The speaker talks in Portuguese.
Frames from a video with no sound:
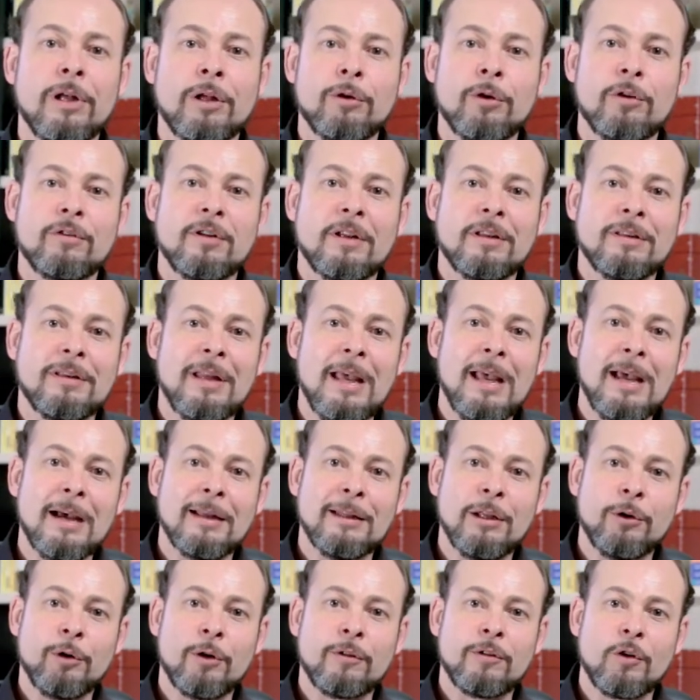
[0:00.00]
da nossa
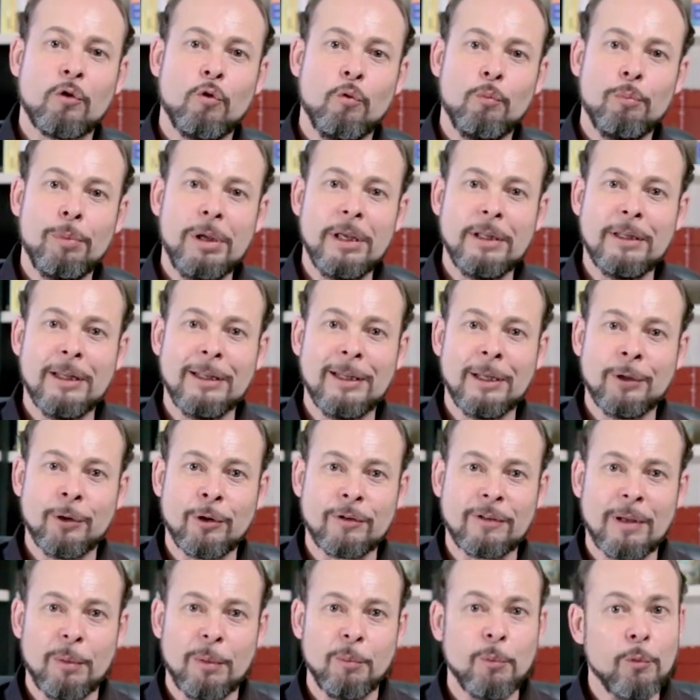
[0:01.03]
terra, da nossa comida, da
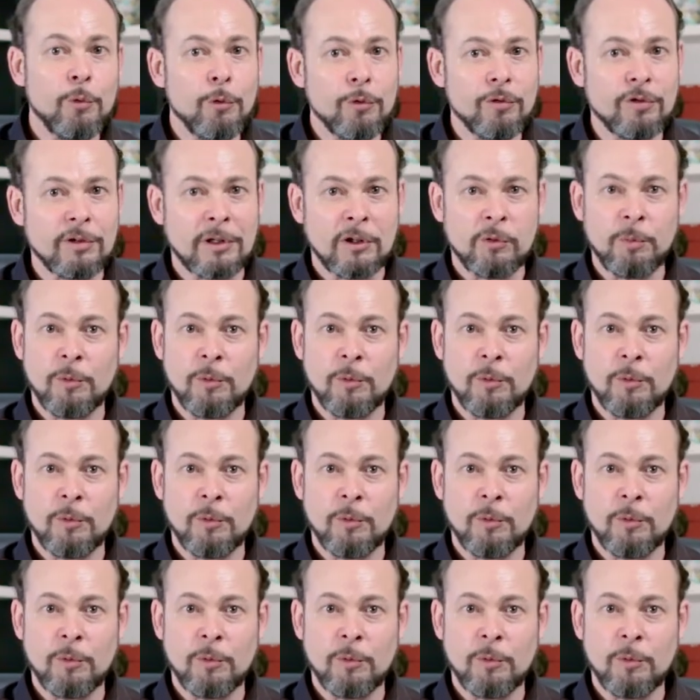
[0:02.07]
nossa música,